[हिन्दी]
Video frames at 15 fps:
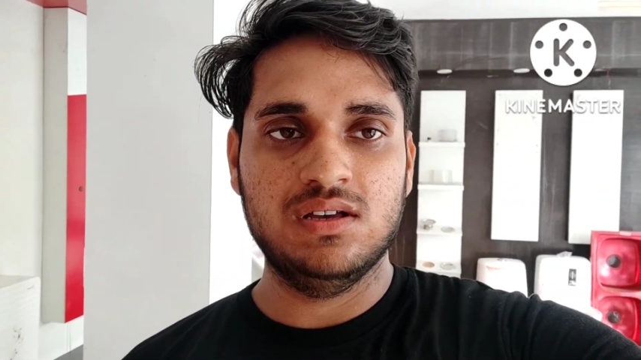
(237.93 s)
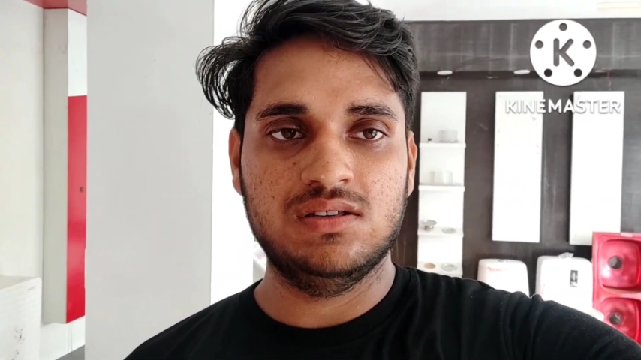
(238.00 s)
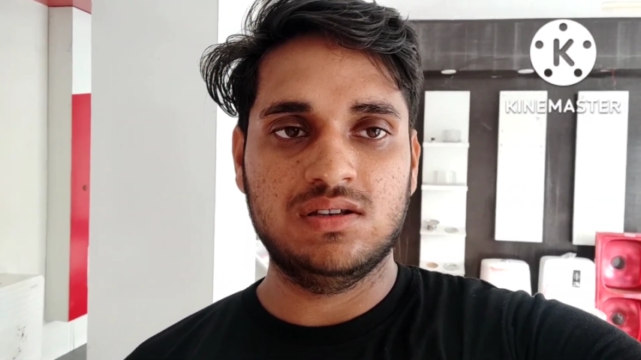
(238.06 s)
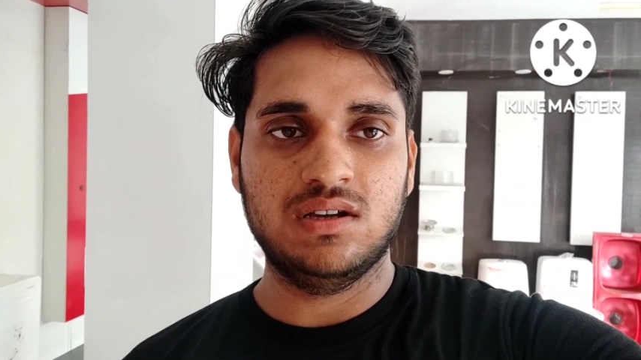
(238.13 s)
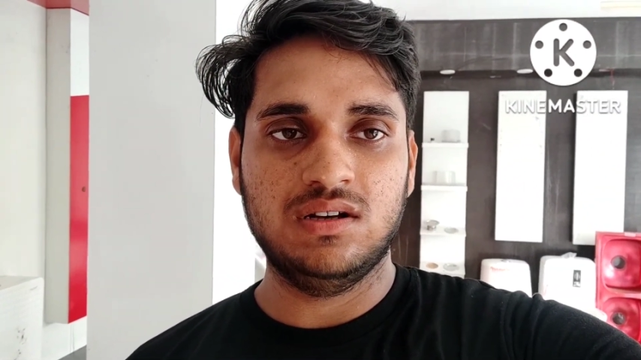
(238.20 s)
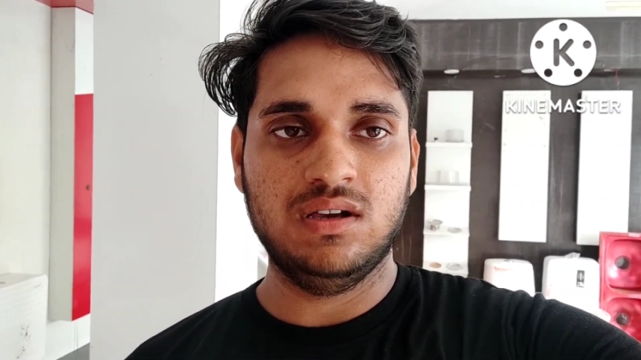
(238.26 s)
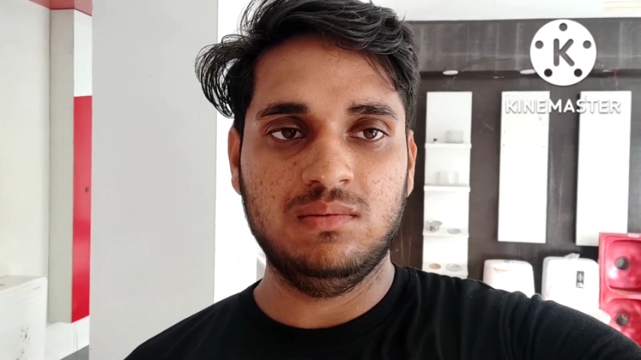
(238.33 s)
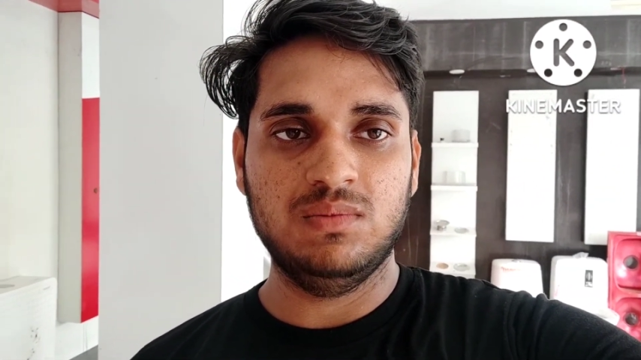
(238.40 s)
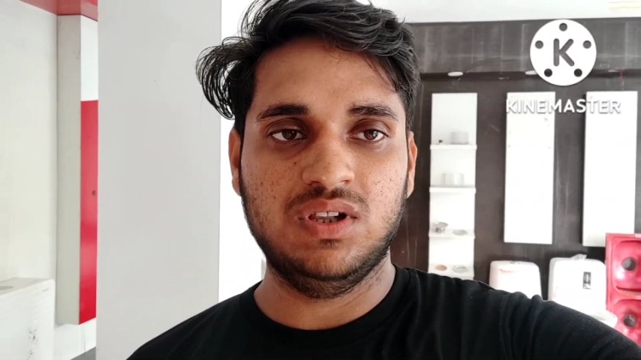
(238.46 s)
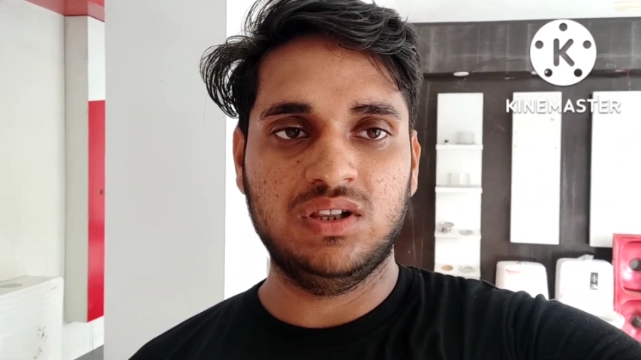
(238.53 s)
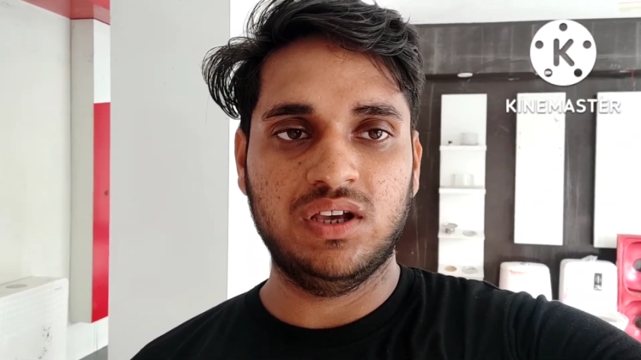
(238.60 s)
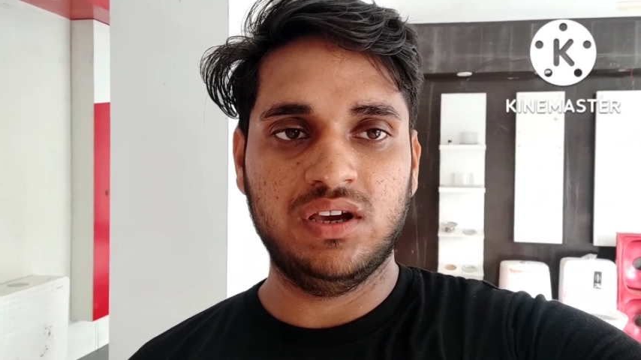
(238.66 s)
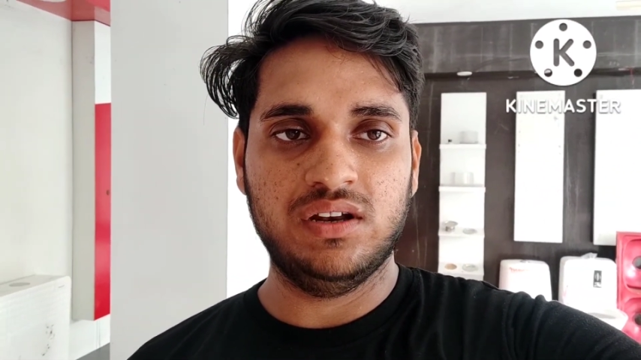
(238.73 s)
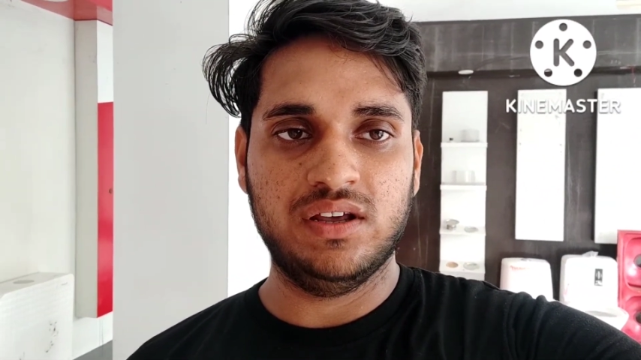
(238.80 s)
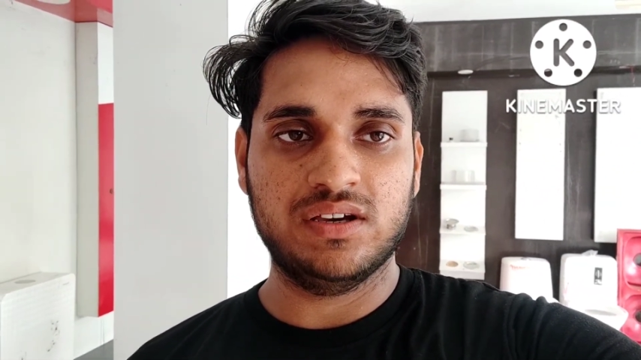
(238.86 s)
चलिए
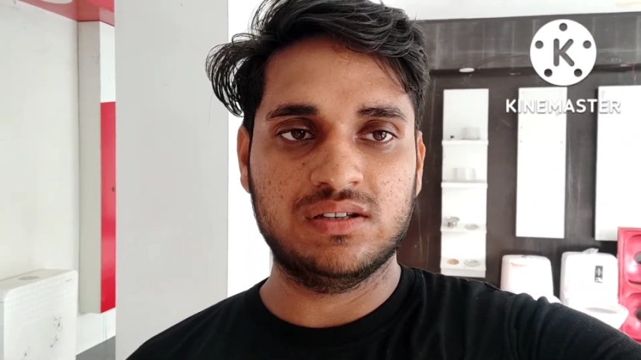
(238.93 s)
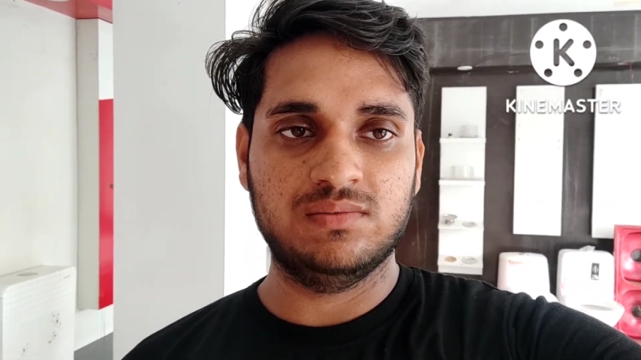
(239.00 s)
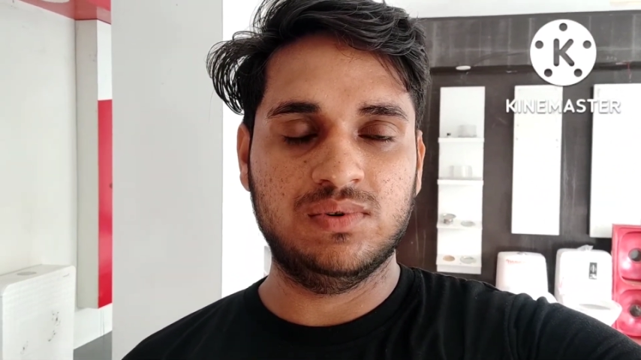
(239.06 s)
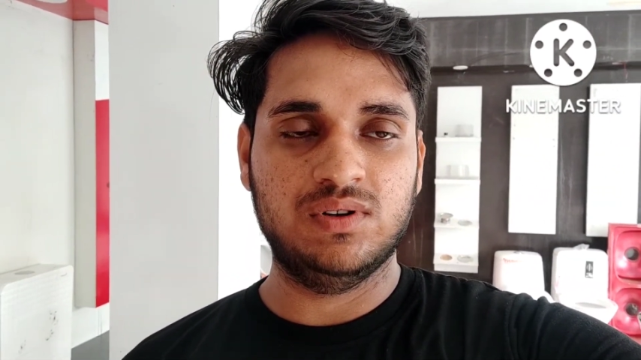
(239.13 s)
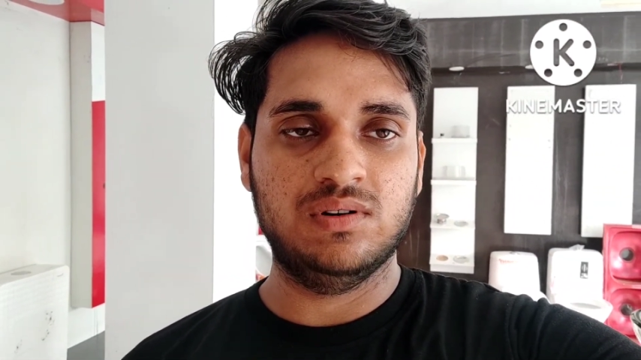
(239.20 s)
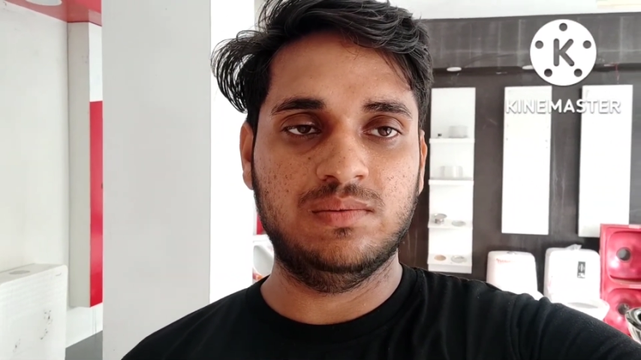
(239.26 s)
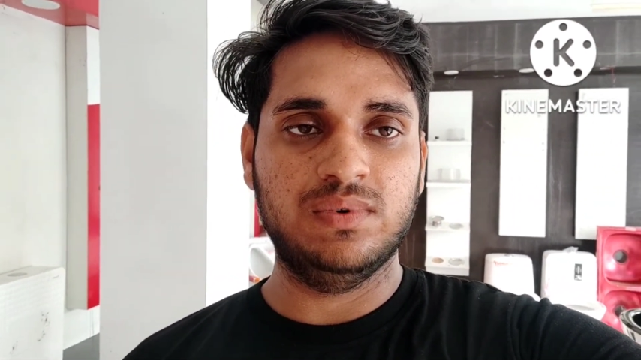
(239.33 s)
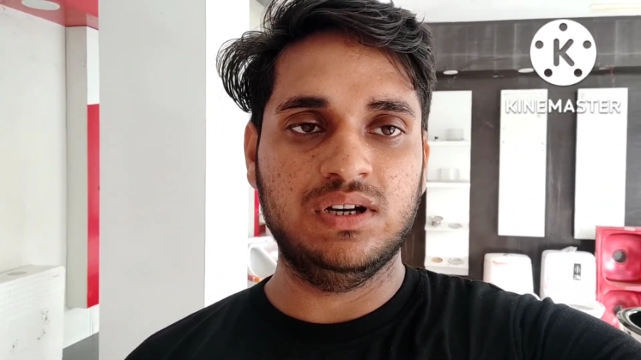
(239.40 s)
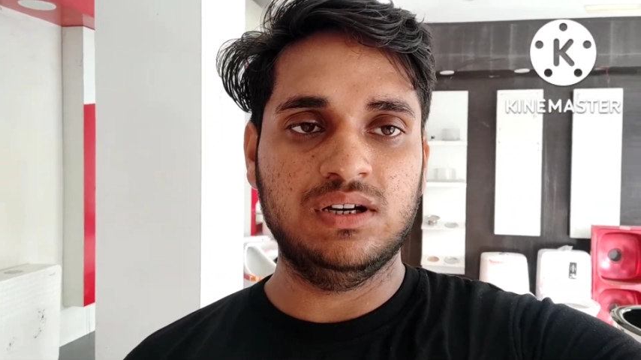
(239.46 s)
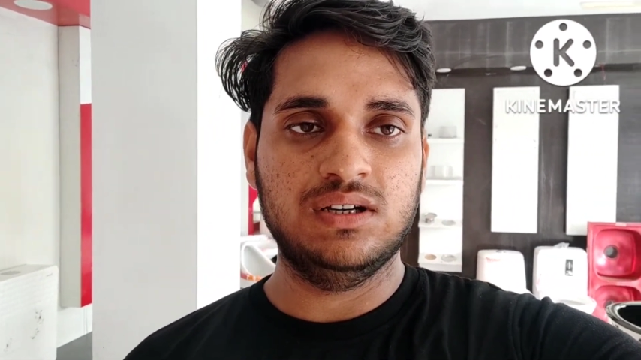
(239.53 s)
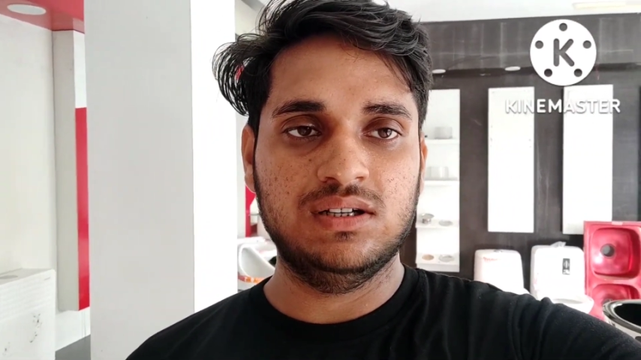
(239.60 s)
मिलते हैं नेक्स्ट वीडियो में